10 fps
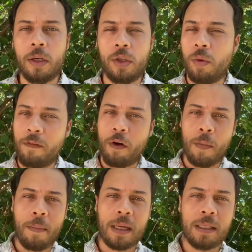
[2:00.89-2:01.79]
de uma forma
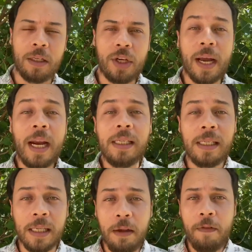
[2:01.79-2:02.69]
bastante
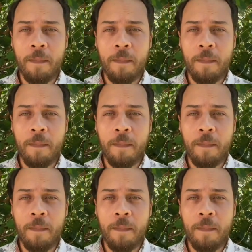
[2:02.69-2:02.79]
agressiva.